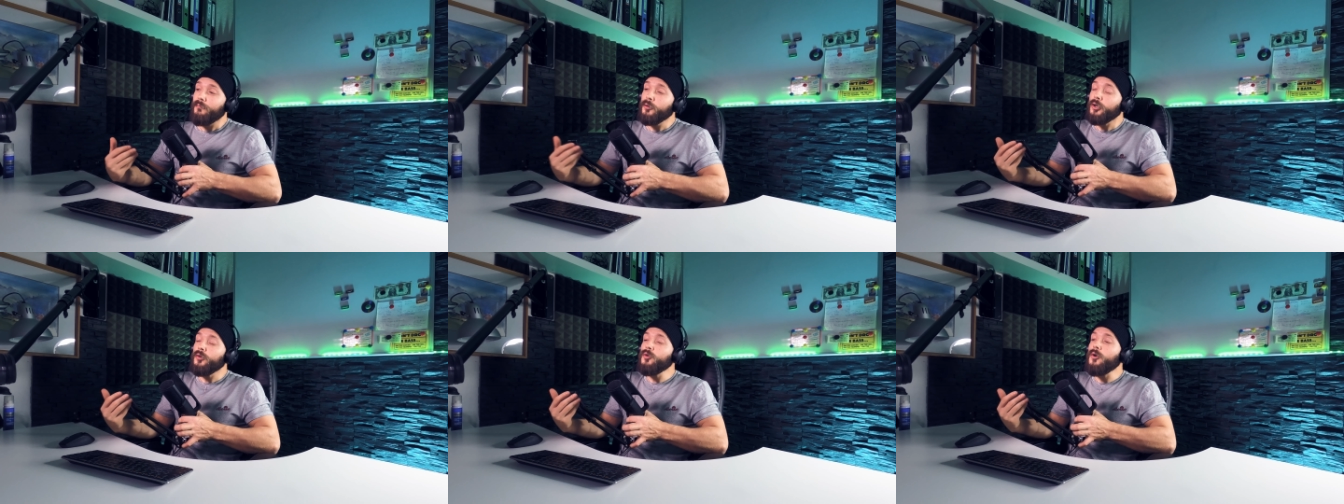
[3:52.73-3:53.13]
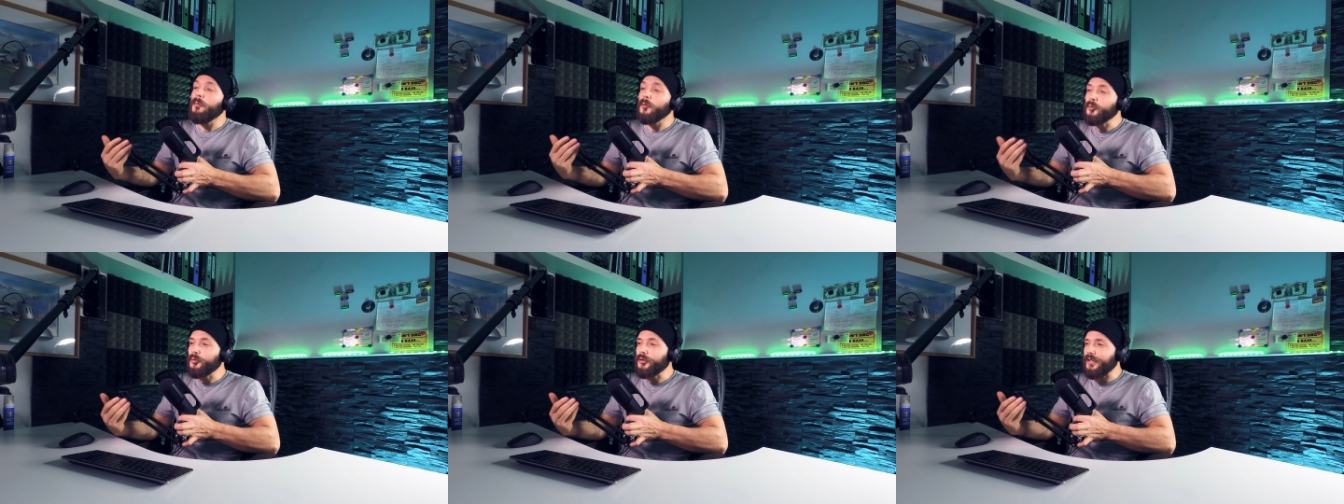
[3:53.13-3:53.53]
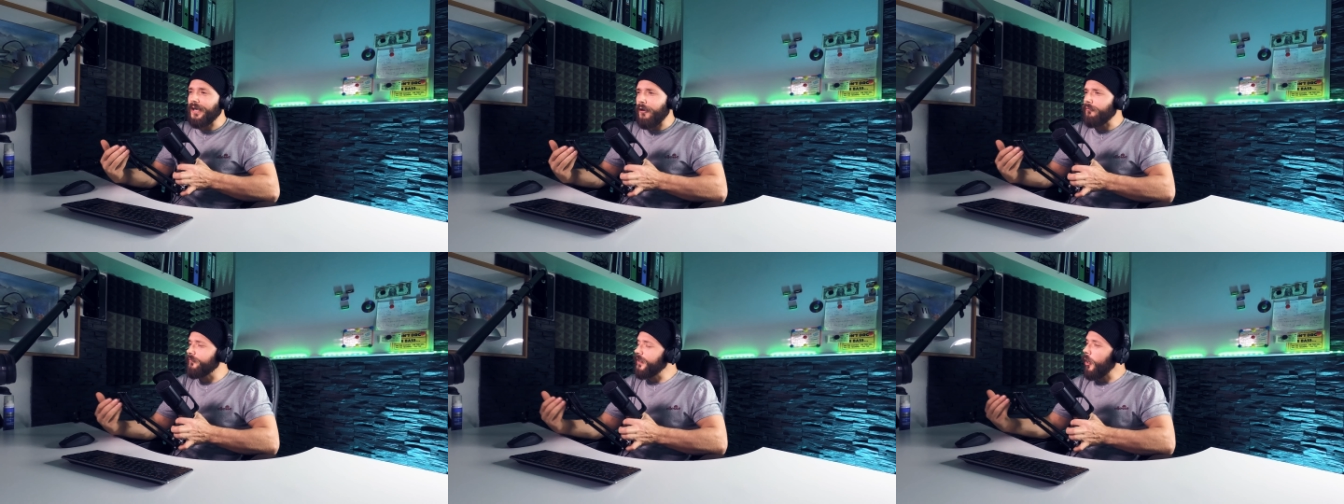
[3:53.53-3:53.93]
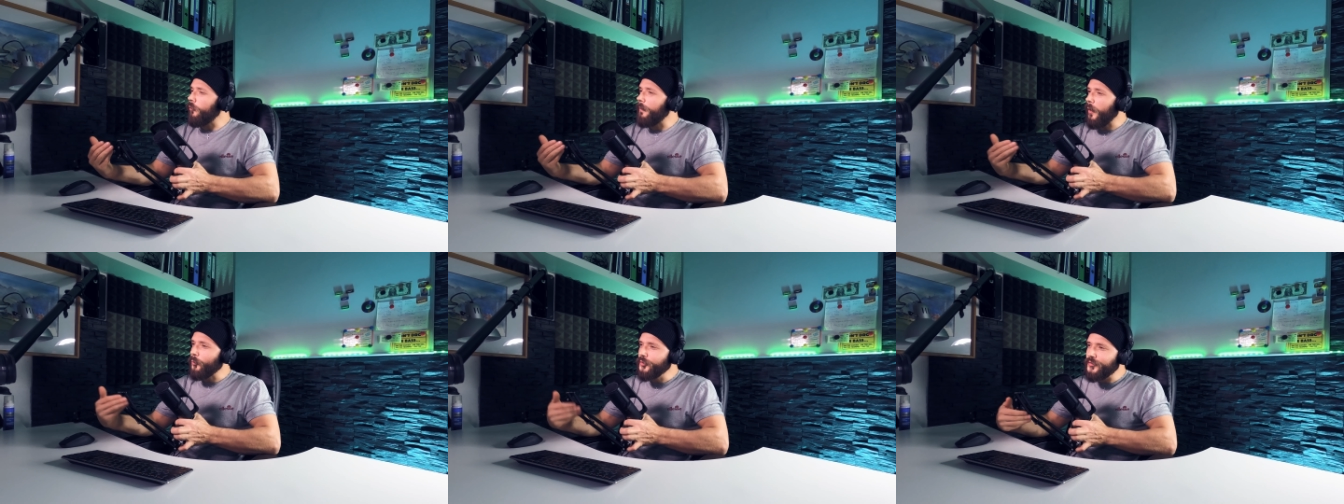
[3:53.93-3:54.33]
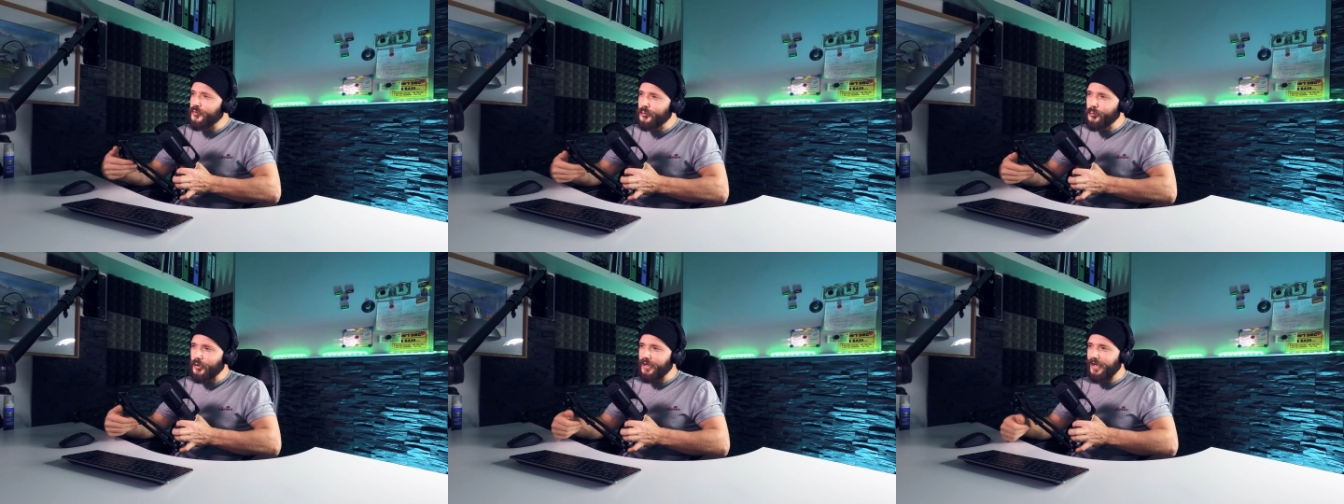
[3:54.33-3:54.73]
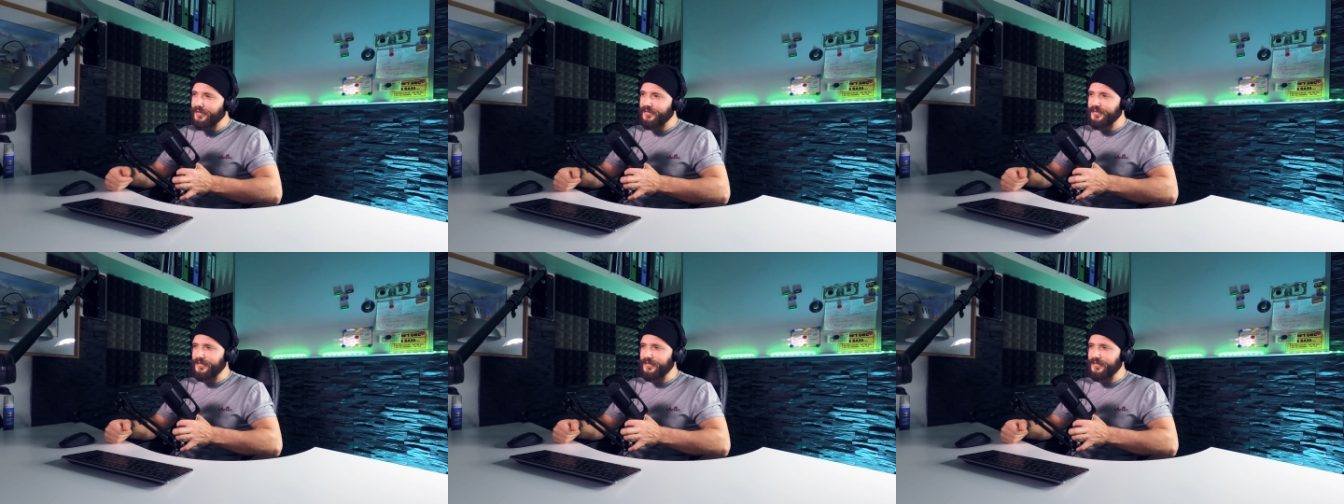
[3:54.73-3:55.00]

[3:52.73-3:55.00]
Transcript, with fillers: würde nur Produkte kaufen, die auch bei uns zugelassen